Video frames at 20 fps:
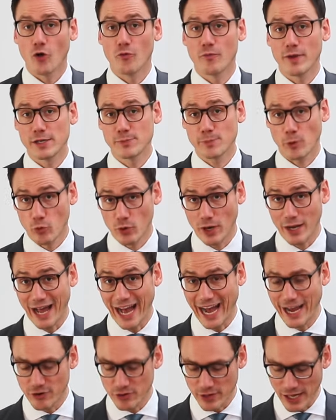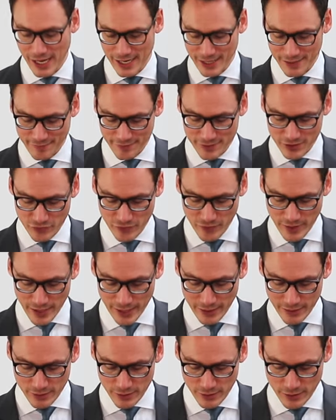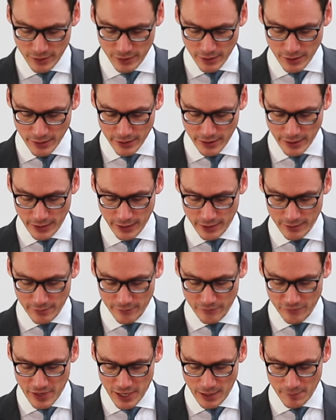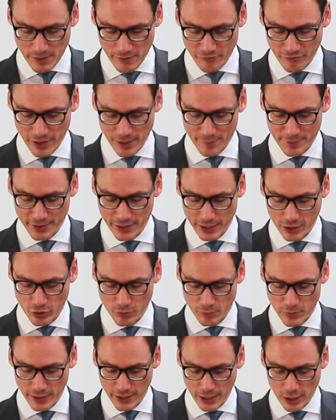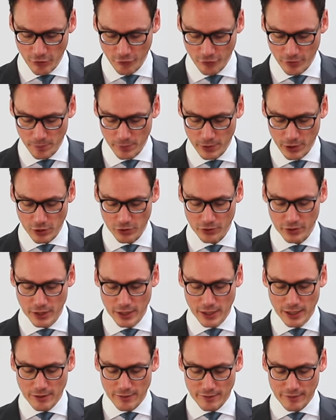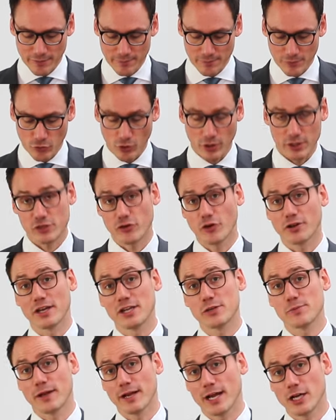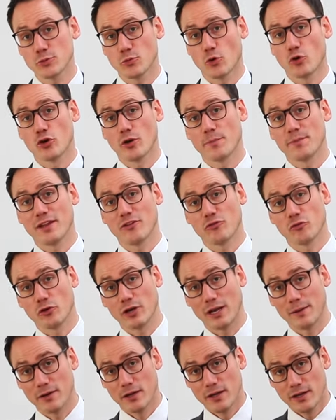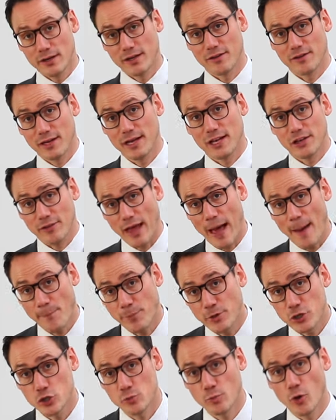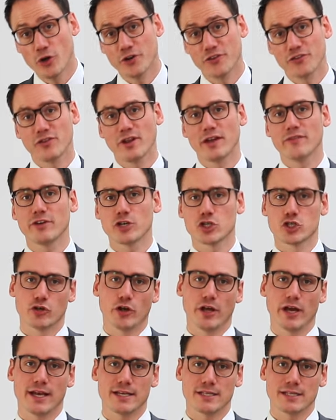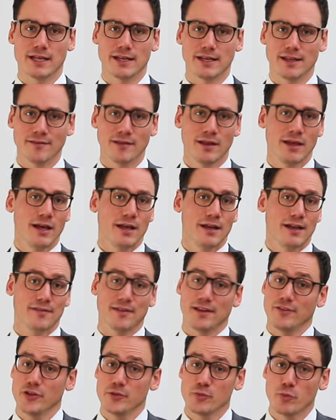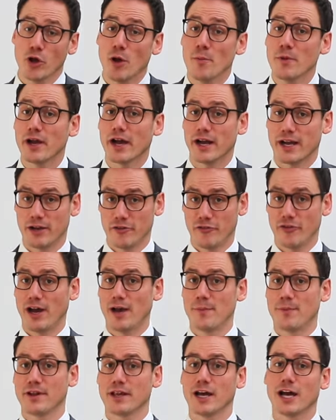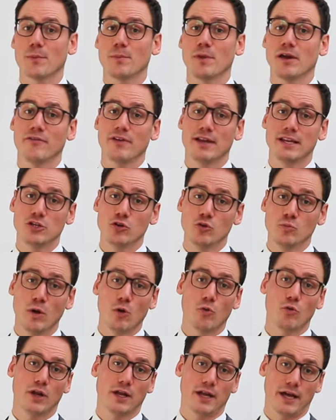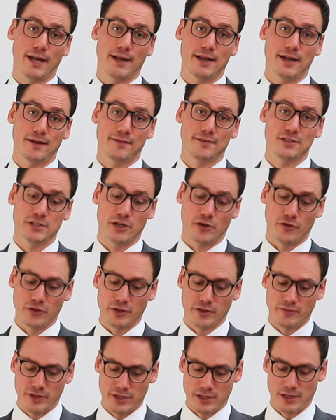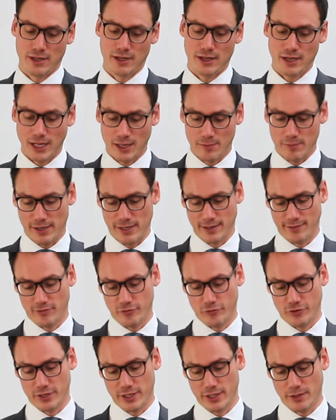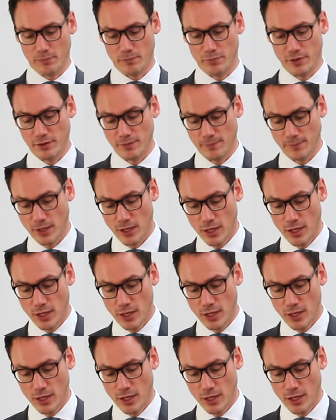Und wenn ich bei 181 wäre, ja, dann wäre mein Freibetrag komplett aufgebraucht. Ähm, ich könnte nicht mehr in Anspruch nehmen, der sogenannte, der, der ist abgeschmolzen, nennen wir Steuerrechtler das. Das heißt, ich bekomme gar keinen Freibetrag mehr, wenn ich über 181.000 Gewinn im Einzelunternehmen bin.